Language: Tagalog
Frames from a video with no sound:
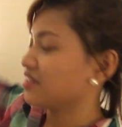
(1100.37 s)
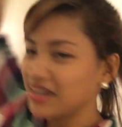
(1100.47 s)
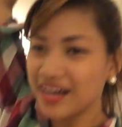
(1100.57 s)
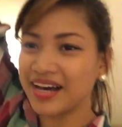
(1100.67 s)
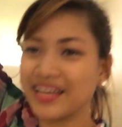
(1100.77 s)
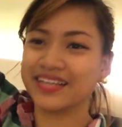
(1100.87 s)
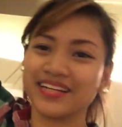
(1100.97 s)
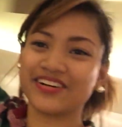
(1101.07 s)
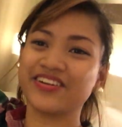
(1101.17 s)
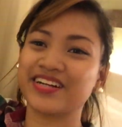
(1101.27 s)
Ay,
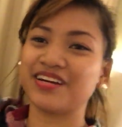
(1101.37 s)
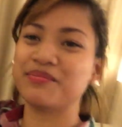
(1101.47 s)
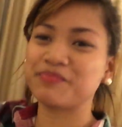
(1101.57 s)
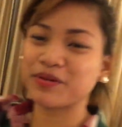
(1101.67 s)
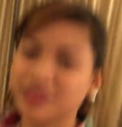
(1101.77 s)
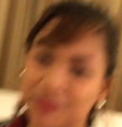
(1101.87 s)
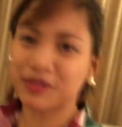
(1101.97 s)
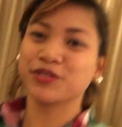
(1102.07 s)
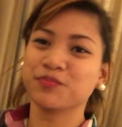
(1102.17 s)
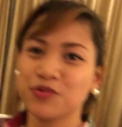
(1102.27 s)
nako, grabe. Pagod na
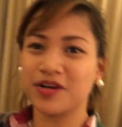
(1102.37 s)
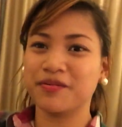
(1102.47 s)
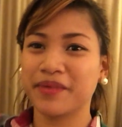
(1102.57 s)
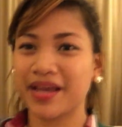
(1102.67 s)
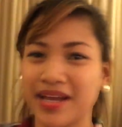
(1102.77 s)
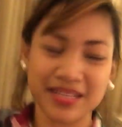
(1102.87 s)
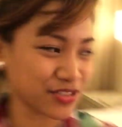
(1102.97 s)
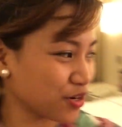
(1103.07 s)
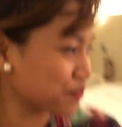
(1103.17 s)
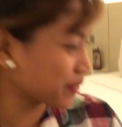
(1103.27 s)
pagod po kami.
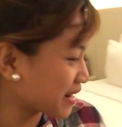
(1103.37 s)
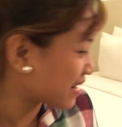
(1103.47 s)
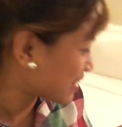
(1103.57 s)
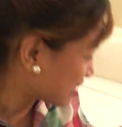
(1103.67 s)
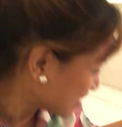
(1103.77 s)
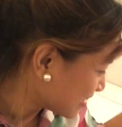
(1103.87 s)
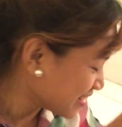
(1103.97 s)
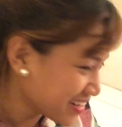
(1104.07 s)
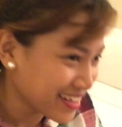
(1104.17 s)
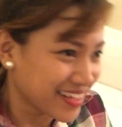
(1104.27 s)
Sobrang
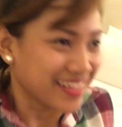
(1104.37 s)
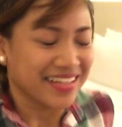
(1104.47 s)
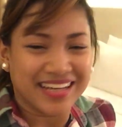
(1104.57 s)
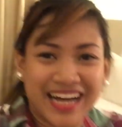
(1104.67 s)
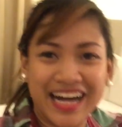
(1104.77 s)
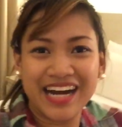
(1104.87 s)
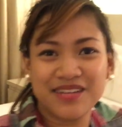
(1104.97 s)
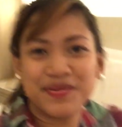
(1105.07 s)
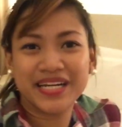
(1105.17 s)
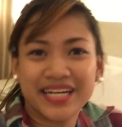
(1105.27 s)
ang
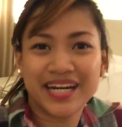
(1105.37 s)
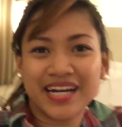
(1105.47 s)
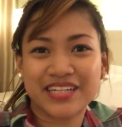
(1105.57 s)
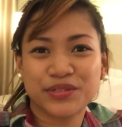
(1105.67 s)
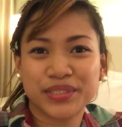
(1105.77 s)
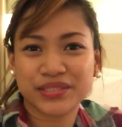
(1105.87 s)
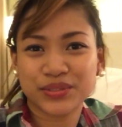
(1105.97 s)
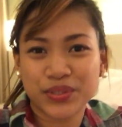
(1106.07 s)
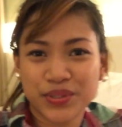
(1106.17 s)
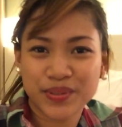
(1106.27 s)
haba ng araw na
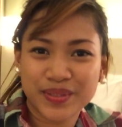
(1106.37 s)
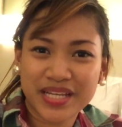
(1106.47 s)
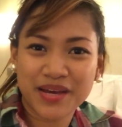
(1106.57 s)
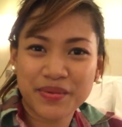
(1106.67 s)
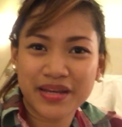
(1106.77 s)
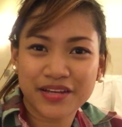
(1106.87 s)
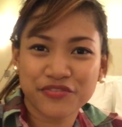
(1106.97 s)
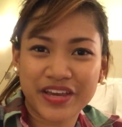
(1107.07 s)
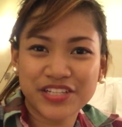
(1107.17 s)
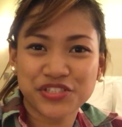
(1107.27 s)
to. Ang daming
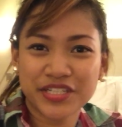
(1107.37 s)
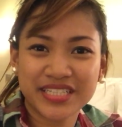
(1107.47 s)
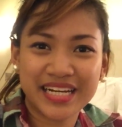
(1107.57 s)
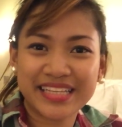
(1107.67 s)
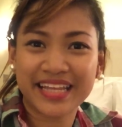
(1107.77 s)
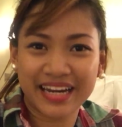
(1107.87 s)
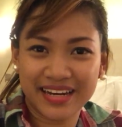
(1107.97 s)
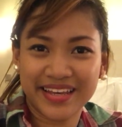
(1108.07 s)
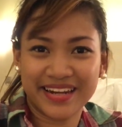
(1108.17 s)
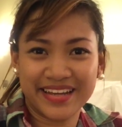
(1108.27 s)
adventure na literal
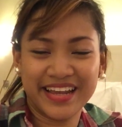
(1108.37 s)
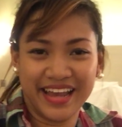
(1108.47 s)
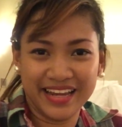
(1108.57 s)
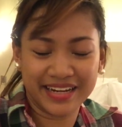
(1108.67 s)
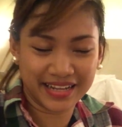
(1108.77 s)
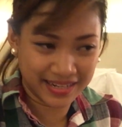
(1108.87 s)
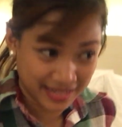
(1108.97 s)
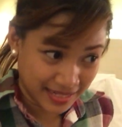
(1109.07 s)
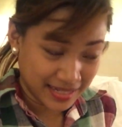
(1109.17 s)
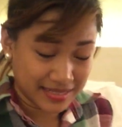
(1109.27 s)
na nangyari.
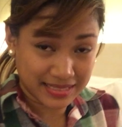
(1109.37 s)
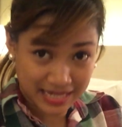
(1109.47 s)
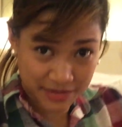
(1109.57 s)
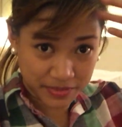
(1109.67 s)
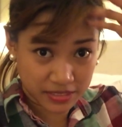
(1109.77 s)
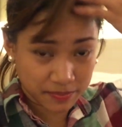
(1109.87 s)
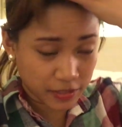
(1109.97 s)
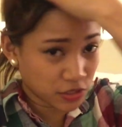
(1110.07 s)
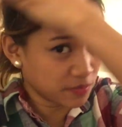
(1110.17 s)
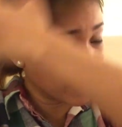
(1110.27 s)
Salamat sa
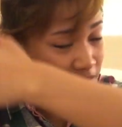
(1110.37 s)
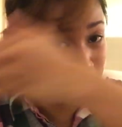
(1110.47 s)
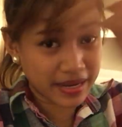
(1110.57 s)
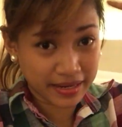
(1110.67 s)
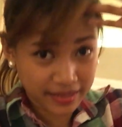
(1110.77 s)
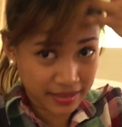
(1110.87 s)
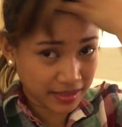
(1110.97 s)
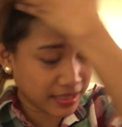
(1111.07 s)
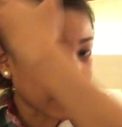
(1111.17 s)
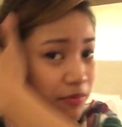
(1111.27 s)
pagsubaybay.
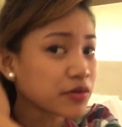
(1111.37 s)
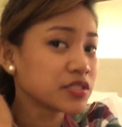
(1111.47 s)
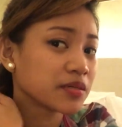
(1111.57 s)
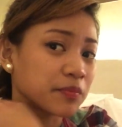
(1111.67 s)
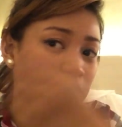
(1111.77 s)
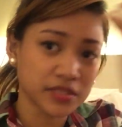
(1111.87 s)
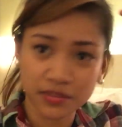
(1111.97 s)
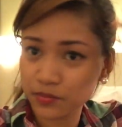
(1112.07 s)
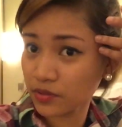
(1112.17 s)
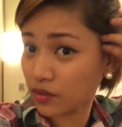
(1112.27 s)
Ayan, post um, na post
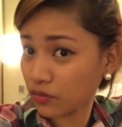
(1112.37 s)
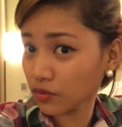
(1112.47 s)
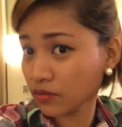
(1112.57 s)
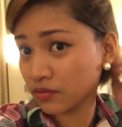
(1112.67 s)
na po ako.